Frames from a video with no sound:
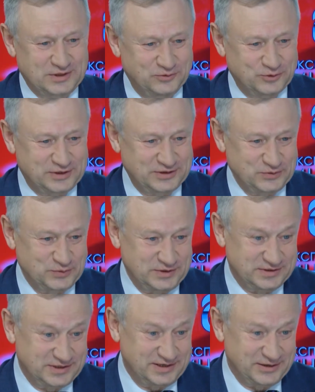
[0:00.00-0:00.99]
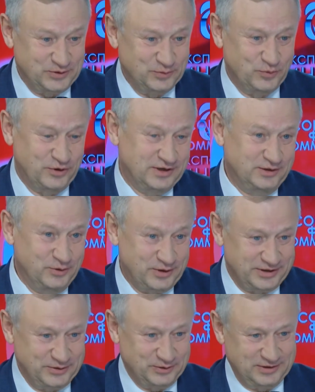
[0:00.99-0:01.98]
с того, что Семсинский район – мой родной
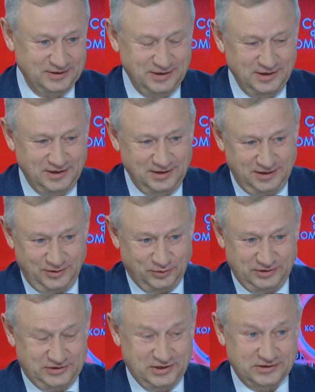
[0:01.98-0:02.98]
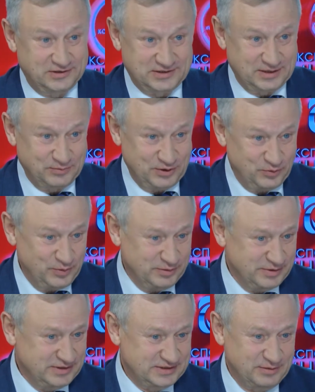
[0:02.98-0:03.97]
район. И он, естественно, самый
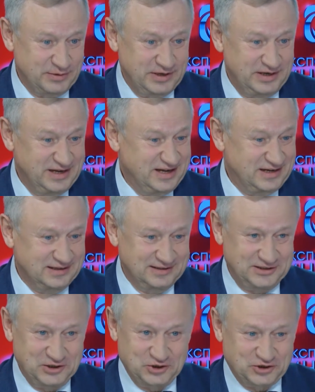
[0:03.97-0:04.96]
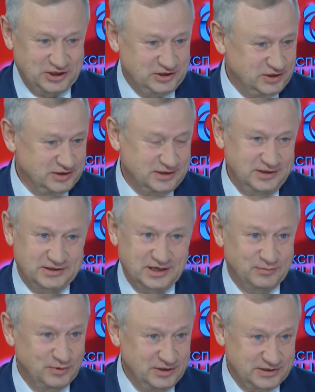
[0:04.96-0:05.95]
любимый, самый экологически чистый и
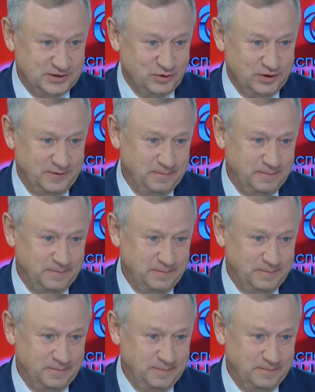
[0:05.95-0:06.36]
самый лесной.